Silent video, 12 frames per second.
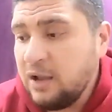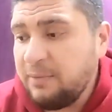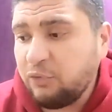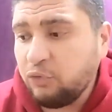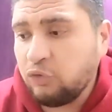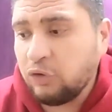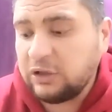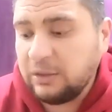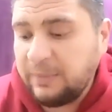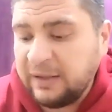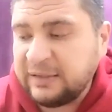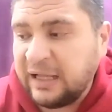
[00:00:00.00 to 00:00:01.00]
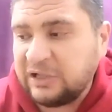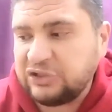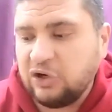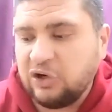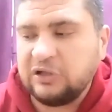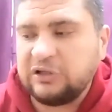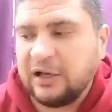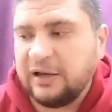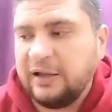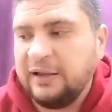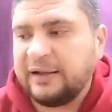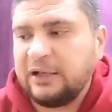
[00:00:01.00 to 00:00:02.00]
يباصوا الكرات لبعض علشان
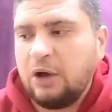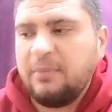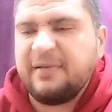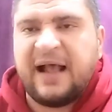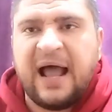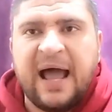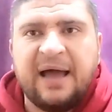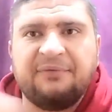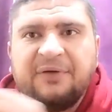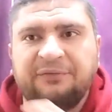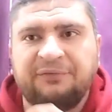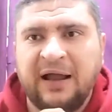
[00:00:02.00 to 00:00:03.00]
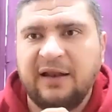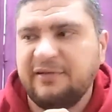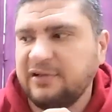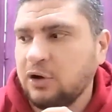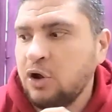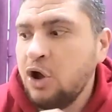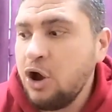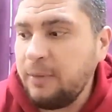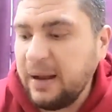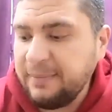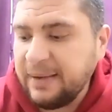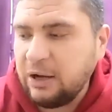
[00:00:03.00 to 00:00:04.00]
خاطر يخلقوا مساحه في دفاع ليستر
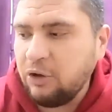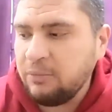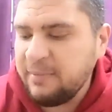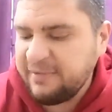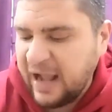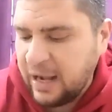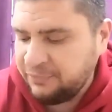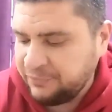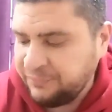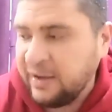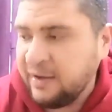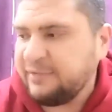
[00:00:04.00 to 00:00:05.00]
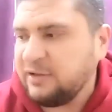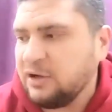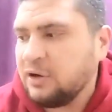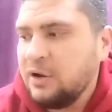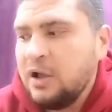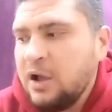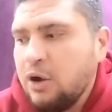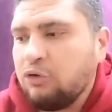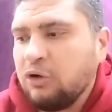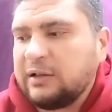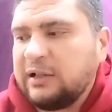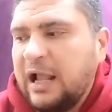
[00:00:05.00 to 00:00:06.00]
وبعد ما خلقوا المساحه في دفاع ليستر
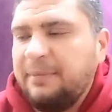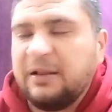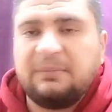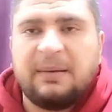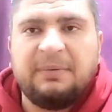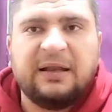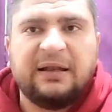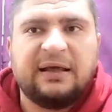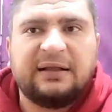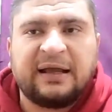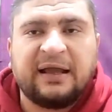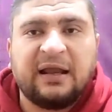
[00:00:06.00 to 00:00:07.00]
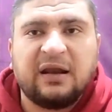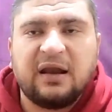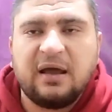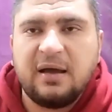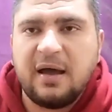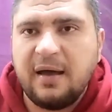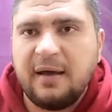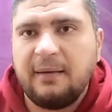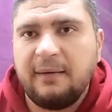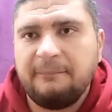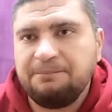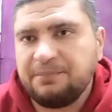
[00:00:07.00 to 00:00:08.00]
الكره اتلعبت ما بين تغيير
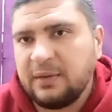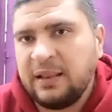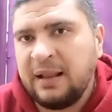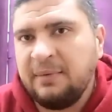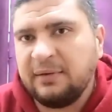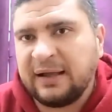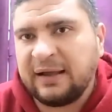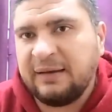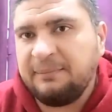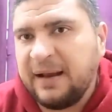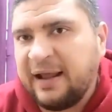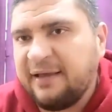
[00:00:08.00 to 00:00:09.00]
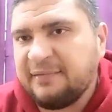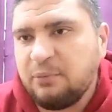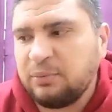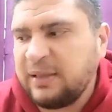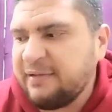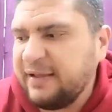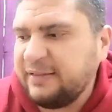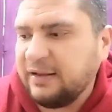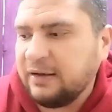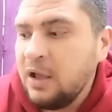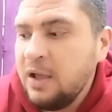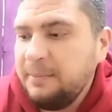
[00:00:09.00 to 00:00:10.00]
آه، لما تغيير مراكز ممتاز
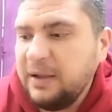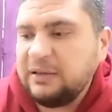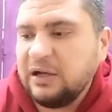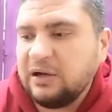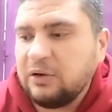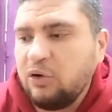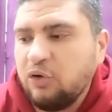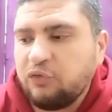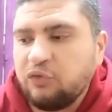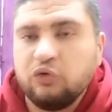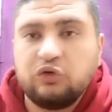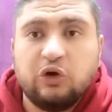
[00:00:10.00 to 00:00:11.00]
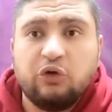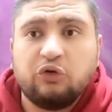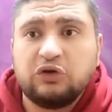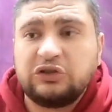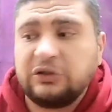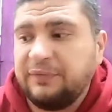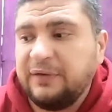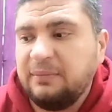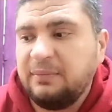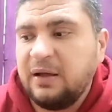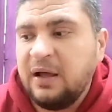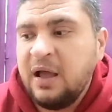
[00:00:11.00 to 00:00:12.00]
جدا بيقدر هوتسون اودو يخش في
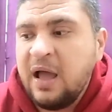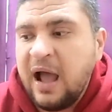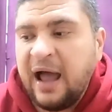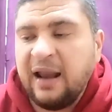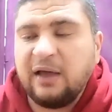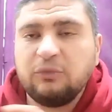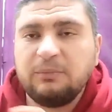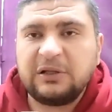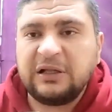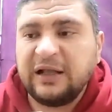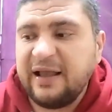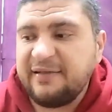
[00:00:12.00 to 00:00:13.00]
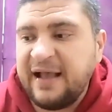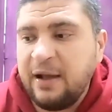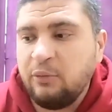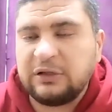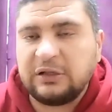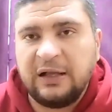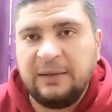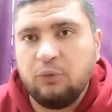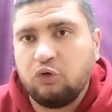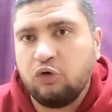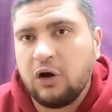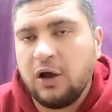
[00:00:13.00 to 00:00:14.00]
الم... على حدود منطقه الجزاء وتتلعب
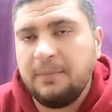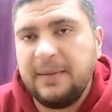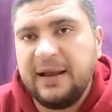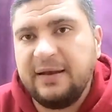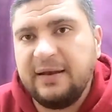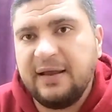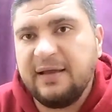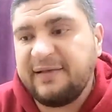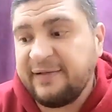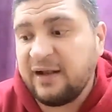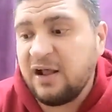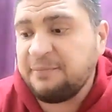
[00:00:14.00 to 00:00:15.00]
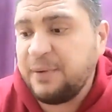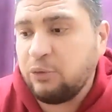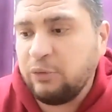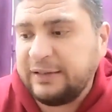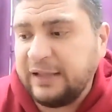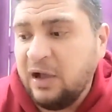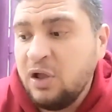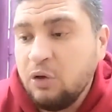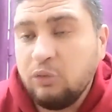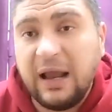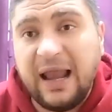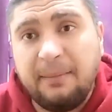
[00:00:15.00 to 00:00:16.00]
له الكوره من سيزر اسبل كويتا
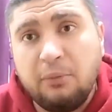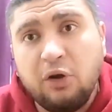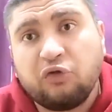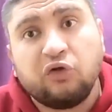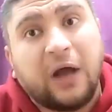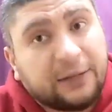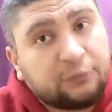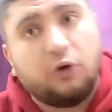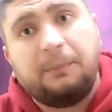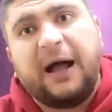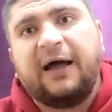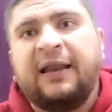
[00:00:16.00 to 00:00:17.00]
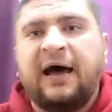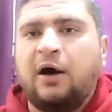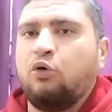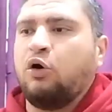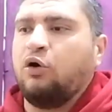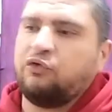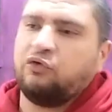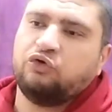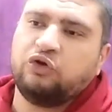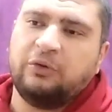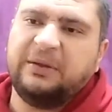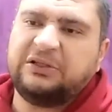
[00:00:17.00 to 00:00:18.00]
ويلعب هوتسون هات جون بقى لا هو هوتسون
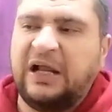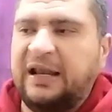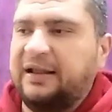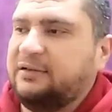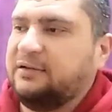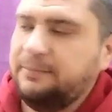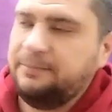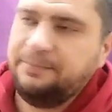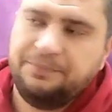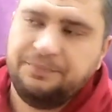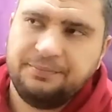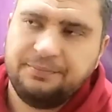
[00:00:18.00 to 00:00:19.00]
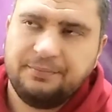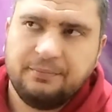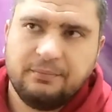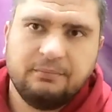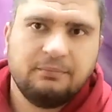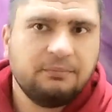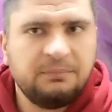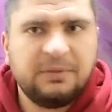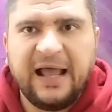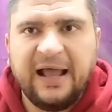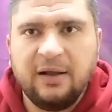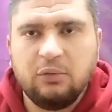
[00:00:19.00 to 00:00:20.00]
اودو بيشلت
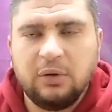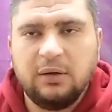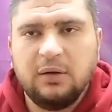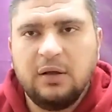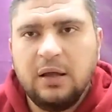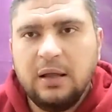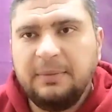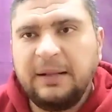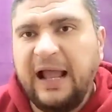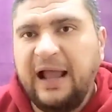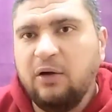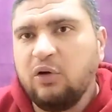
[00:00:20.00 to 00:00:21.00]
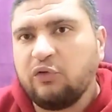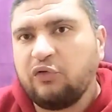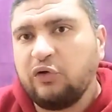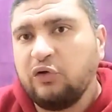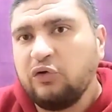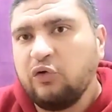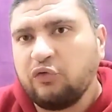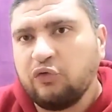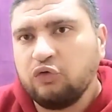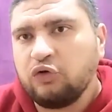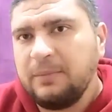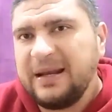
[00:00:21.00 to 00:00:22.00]
بدايه حلوه بدايه حلوه خصوصا ان
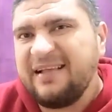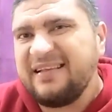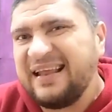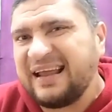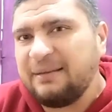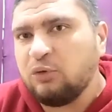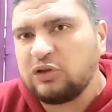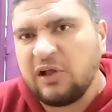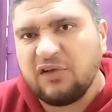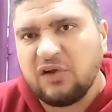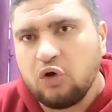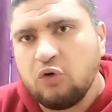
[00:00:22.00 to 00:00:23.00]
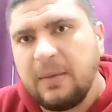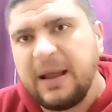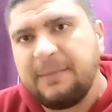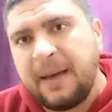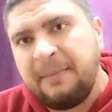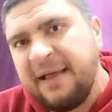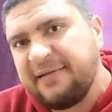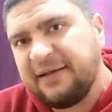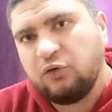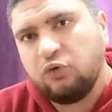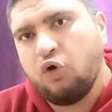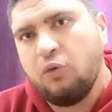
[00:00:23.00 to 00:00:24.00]
هوتسون اودوي من الناس اللي كان منتظر ان هو يبقى
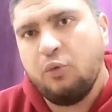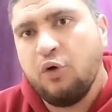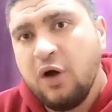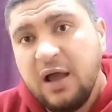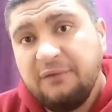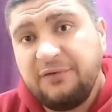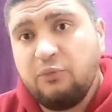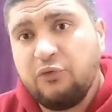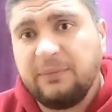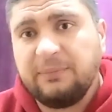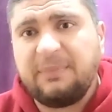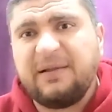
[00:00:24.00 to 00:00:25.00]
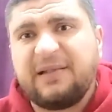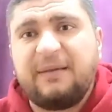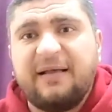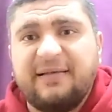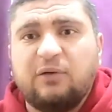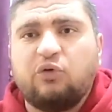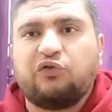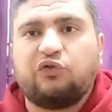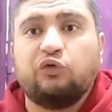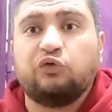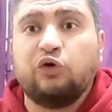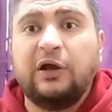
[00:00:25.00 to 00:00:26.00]
بازغ نجومه في الموسم ده بس مع ذلك
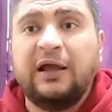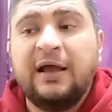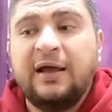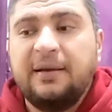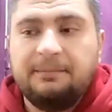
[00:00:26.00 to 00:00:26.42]
هوتسون اودوي